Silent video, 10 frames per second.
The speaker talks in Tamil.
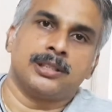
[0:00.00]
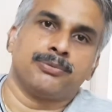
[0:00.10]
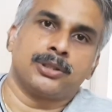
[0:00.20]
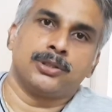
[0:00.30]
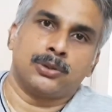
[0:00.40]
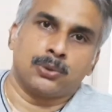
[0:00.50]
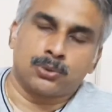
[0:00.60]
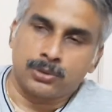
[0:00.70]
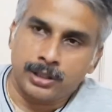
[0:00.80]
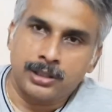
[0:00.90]
அந்த டிஃப்ரென்ஸ் இருக்கணும்
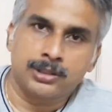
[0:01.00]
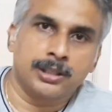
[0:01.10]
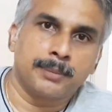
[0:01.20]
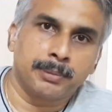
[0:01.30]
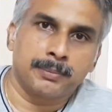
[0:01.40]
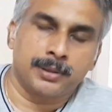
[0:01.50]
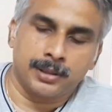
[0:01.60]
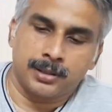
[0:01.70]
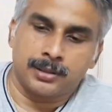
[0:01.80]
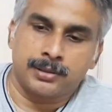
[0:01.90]
ஸோ த்ரீ இன்ச் நெட் பப்
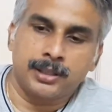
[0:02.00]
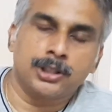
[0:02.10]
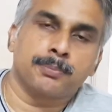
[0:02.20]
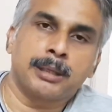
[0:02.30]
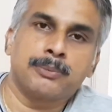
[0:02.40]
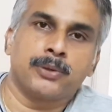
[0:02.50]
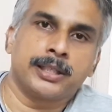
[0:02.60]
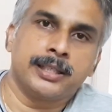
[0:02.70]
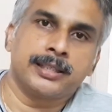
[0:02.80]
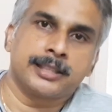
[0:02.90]
த்ரீ இன்ச் பைப்
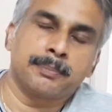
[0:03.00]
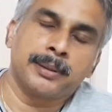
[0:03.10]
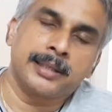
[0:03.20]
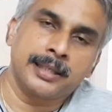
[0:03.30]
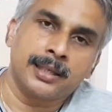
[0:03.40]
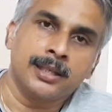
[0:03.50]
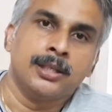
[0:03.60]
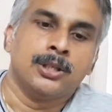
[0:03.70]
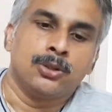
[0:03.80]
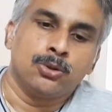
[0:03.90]
வாங்கி நீங்கள் செட் பண்ணிட்டீங்கன்னா
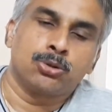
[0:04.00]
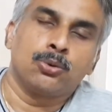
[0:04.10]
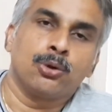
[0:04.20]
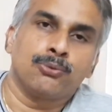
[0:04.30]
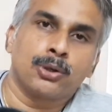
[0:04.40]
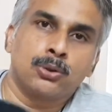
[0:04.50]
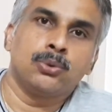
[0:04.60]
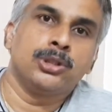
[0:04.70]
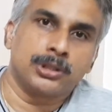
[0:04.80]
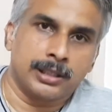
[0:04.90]
யூ ஷுட் கோ ஃபார்
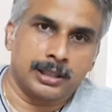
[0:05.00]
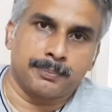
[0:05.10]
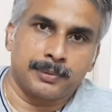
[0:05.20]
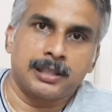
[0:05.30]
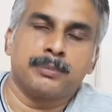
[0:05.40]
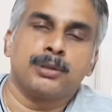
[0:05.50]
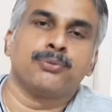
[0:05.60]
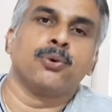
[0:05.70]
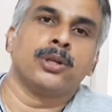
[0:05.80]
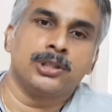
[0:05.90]
டூ இன்ச் நெட் கப் அதே மாதிரி
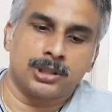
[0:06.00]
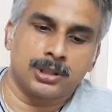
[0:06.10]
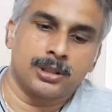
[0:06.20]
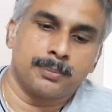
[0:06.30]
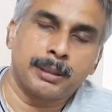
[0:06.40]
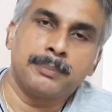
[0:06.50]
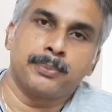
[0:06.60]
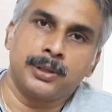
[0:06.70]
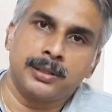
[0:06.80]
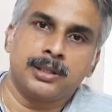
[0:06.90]
ஃபோர் இன்ச் பைப்
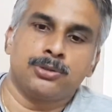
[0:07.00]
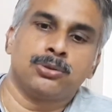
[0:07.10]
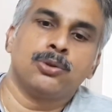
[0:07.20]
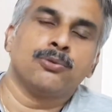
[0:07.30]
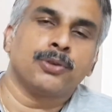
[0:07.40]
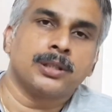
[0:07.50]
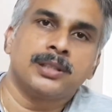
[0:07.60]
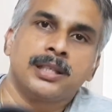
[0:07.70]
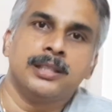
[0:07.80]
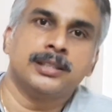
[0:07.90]
போனீங்கன்னா யூ ஷுட் கோ ஃபார்
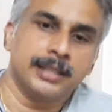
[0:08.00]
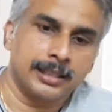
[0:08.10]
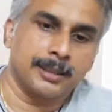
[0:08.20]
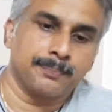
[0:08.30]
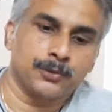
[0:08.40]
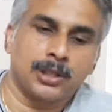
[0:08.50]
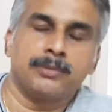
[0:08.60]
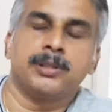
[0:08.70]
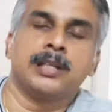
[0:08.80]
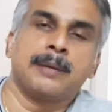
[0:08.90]
த்ரீ இன்ச் நெட் கப் ஸோ
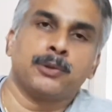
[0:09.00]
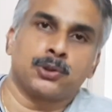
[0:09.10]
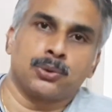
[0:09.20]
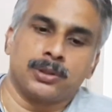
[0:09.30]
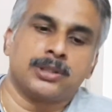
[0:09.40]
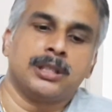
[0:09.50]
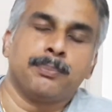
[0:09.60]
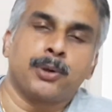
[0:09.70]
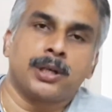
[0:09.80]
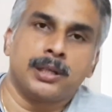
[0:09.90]
அது வந்து ஞாபகம் வச்சுக்கோங்க இட்ஸ் அன்
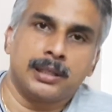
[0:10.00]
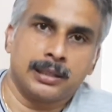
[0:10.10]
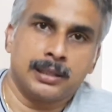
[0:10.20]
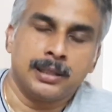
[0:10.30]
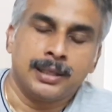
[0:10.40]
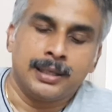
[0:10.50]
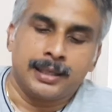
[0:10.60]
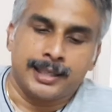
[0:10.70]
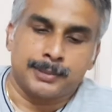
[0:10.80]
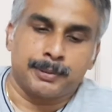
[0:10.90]
இம்பார்ட்டன்ட்
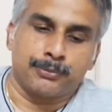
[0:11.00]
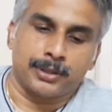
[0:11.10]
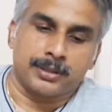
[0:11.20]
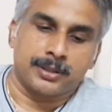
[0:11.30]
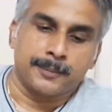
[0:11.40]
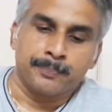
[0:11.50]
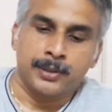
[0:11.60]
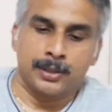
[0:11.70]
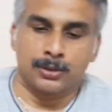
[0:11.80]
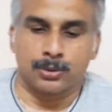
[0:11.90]
ஆஸ்பெக்ட் ஃப்ரெண்ட்ஸ்
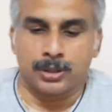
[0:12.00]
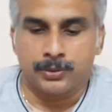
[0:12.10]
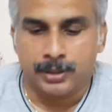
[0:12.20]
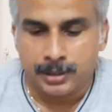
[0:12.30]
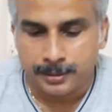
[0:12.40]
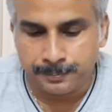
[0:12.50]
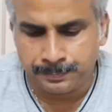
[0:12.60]
ஸோ இது வந்து